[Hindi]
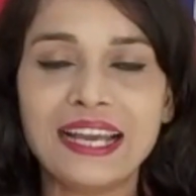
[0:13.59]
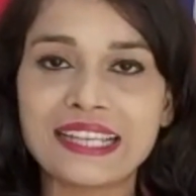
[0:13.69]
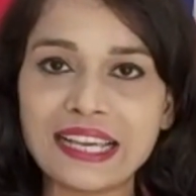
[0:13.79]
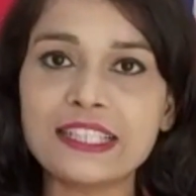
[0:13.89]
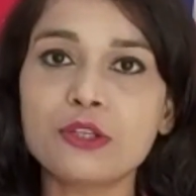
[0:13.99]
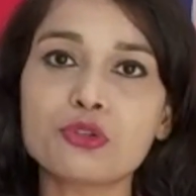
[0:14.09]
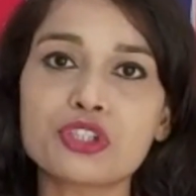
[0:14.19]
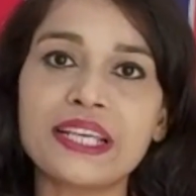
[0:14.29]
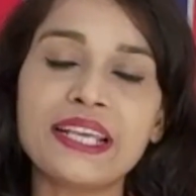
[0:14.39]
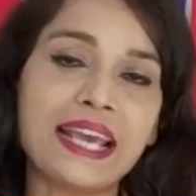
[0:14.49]
कई दिनों
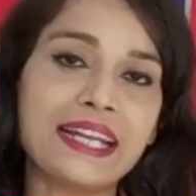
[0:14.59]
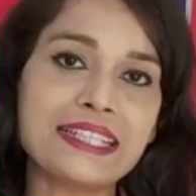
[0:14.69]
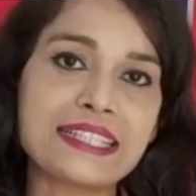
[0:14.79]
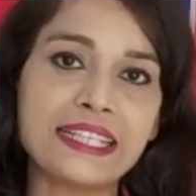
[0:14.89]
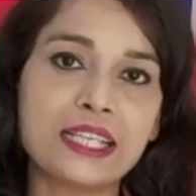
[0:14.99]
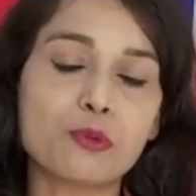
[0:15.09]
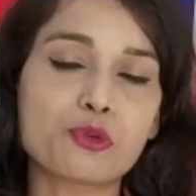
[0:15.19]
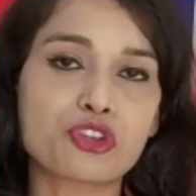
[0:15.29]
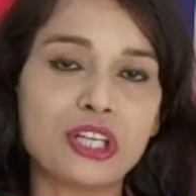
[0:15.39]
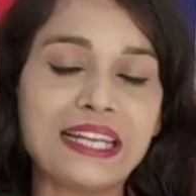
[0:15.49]
से अनंत सिंह की
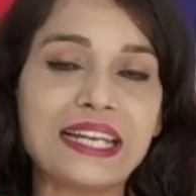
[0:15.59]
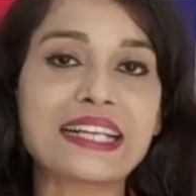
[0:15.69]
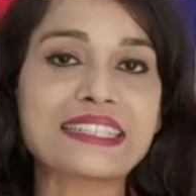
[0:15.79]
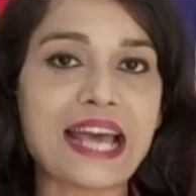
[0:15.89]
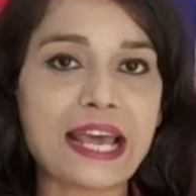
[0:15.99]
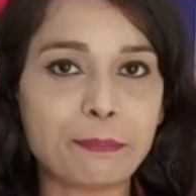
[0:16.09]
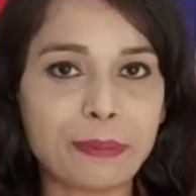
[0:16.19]
मुश्किलें लगातार